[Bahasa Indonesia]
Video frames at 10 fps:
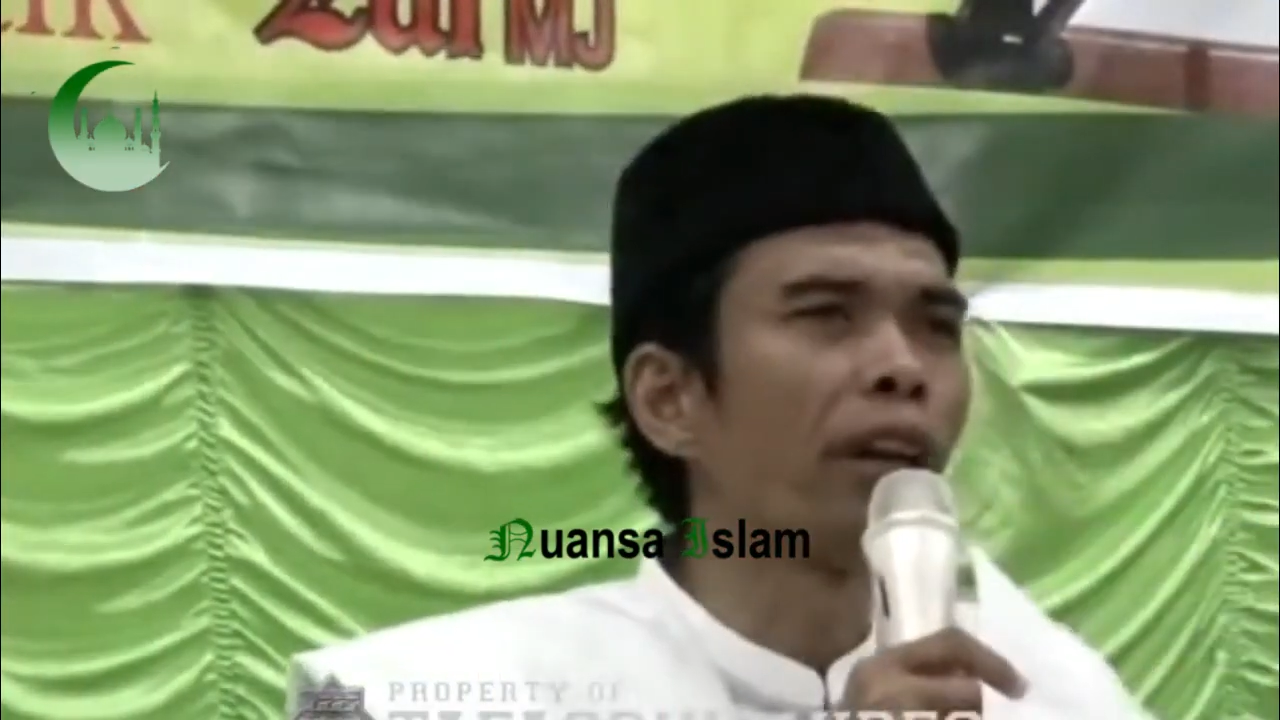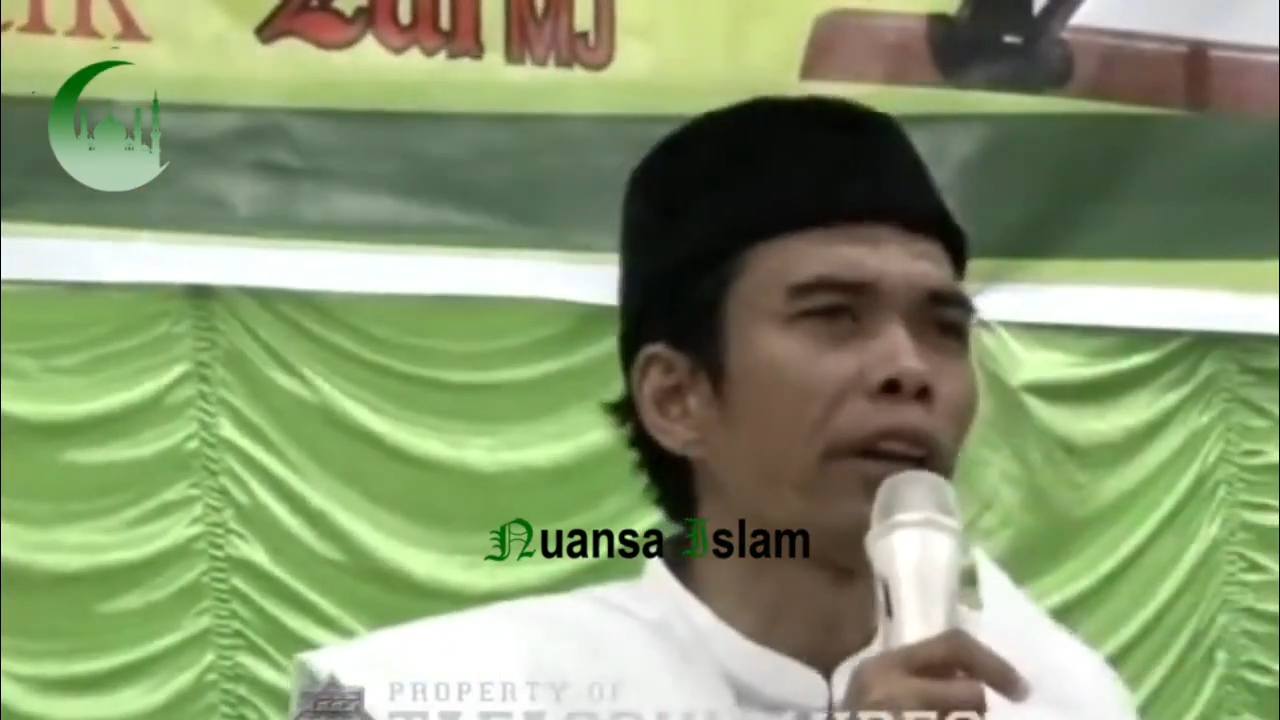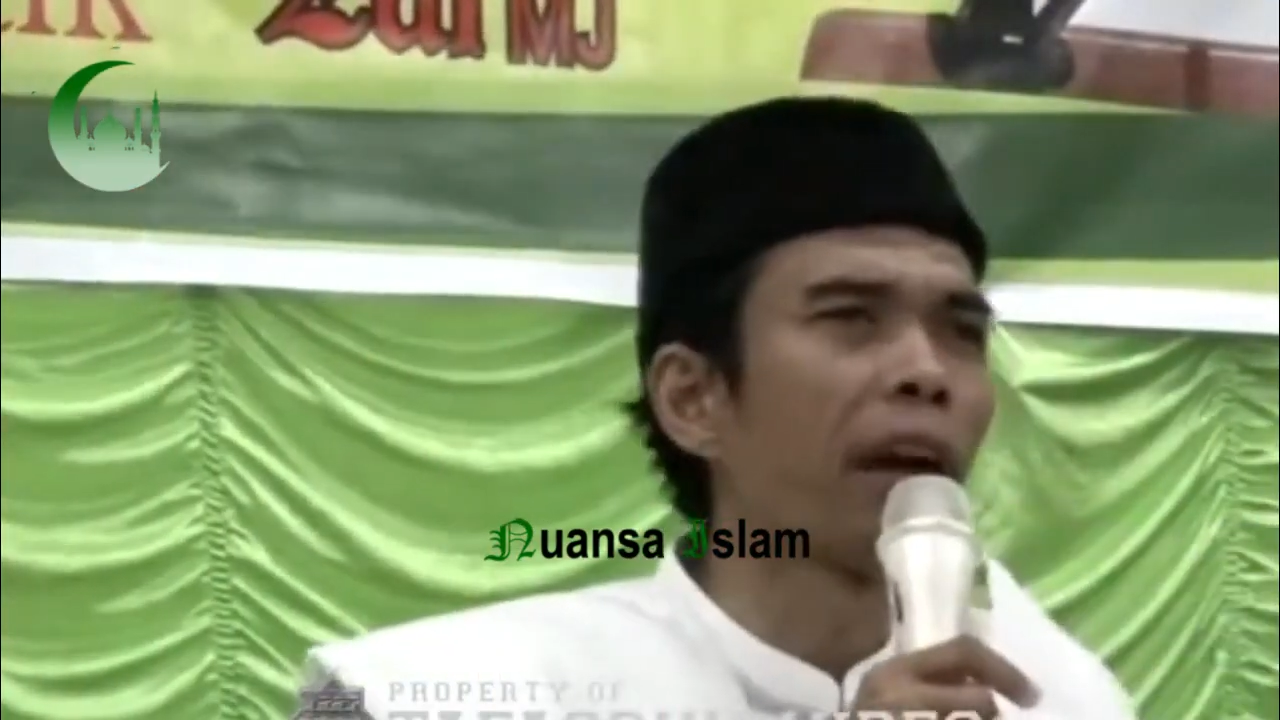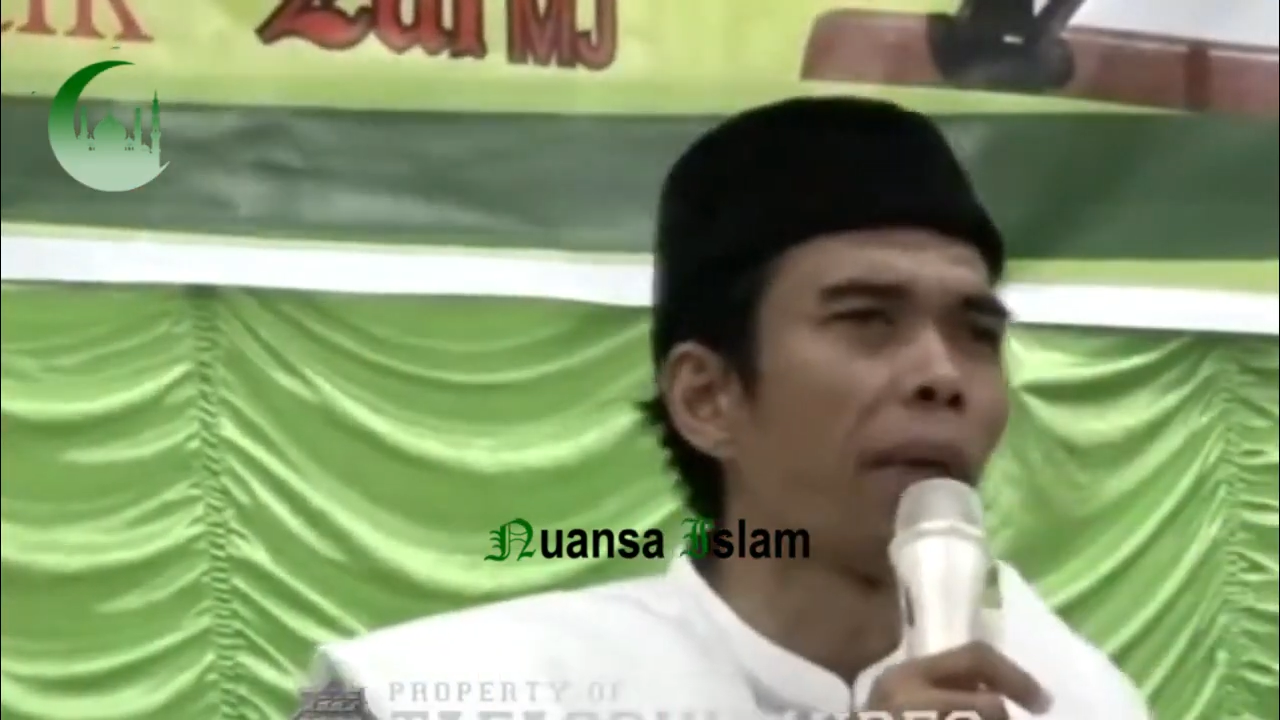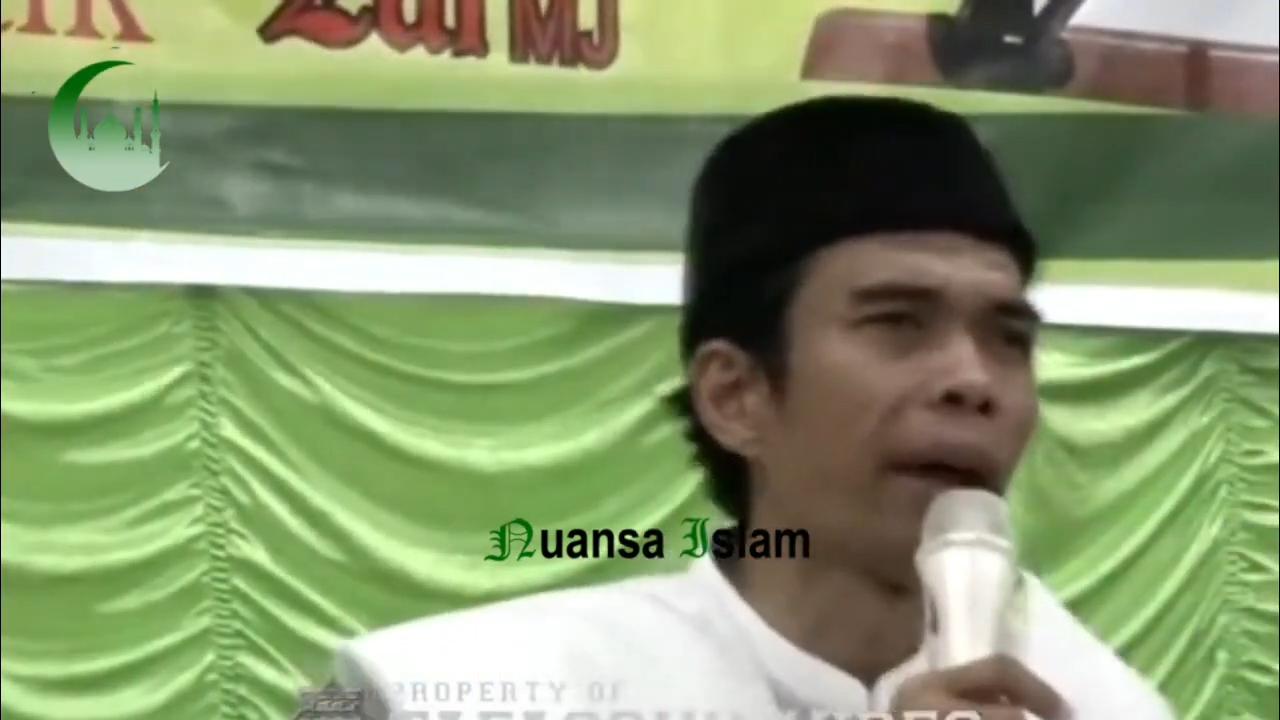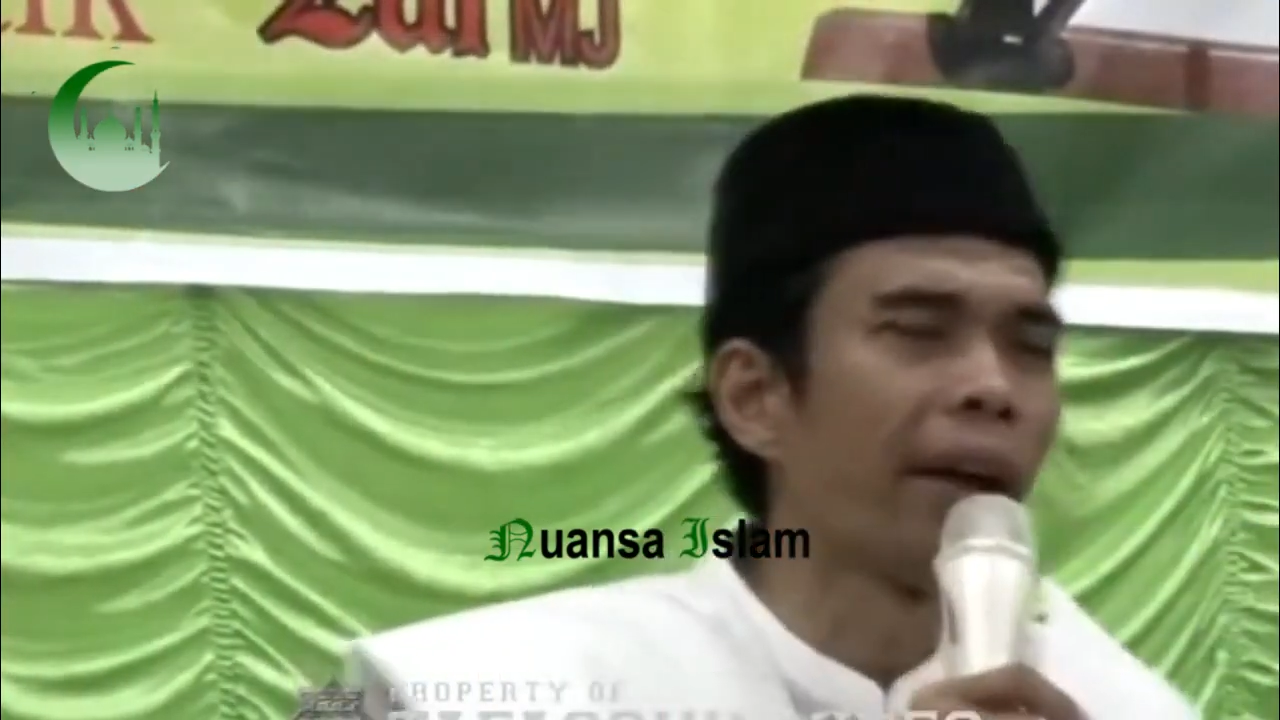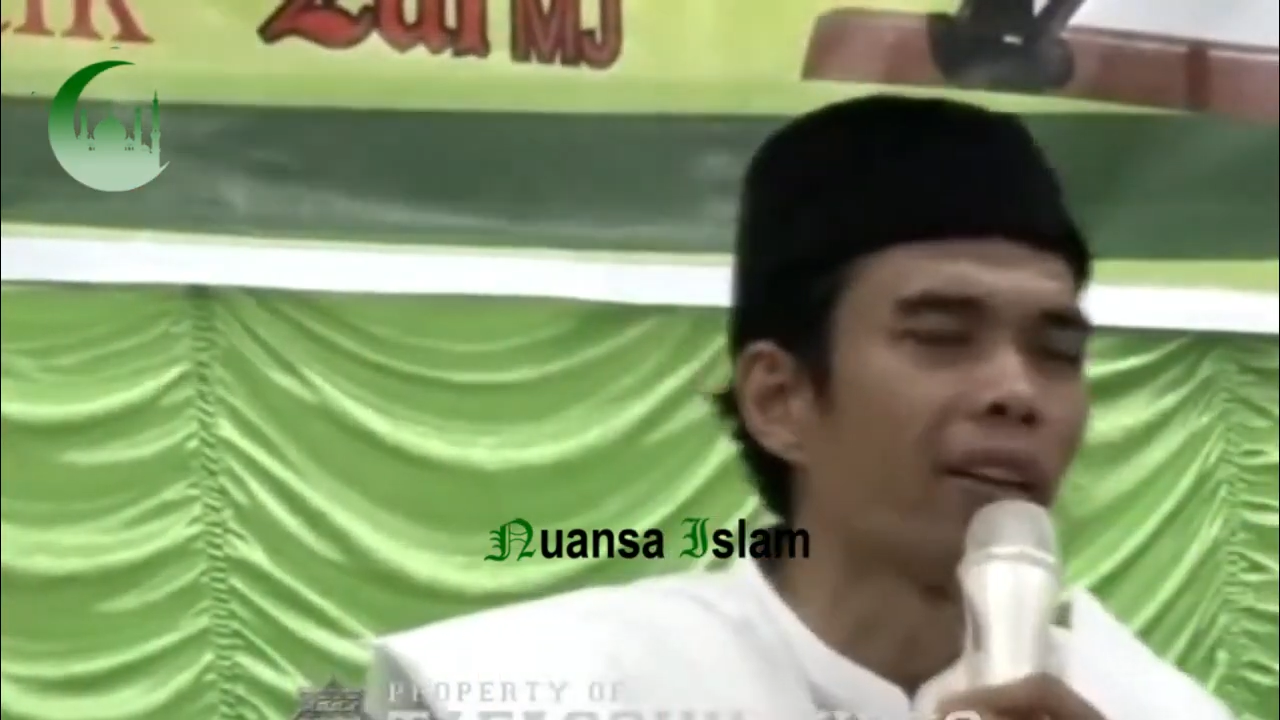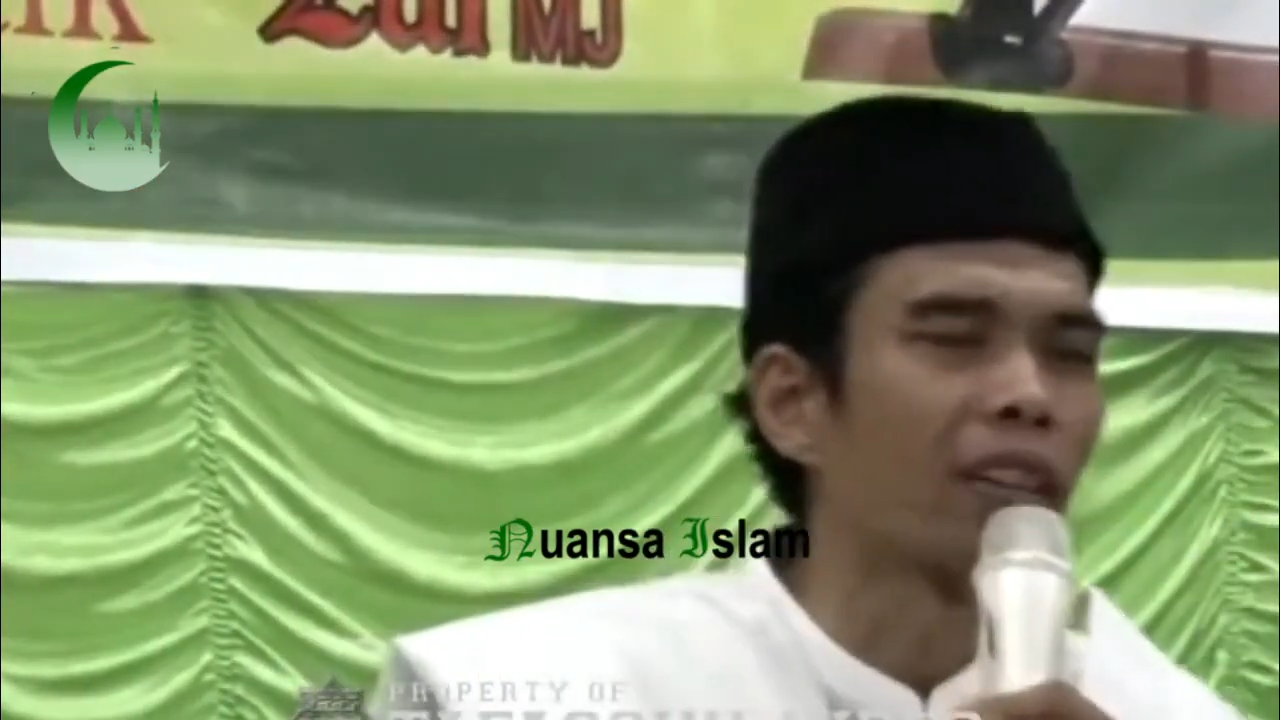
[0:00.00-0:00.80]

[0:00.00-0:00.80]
ilahi abadan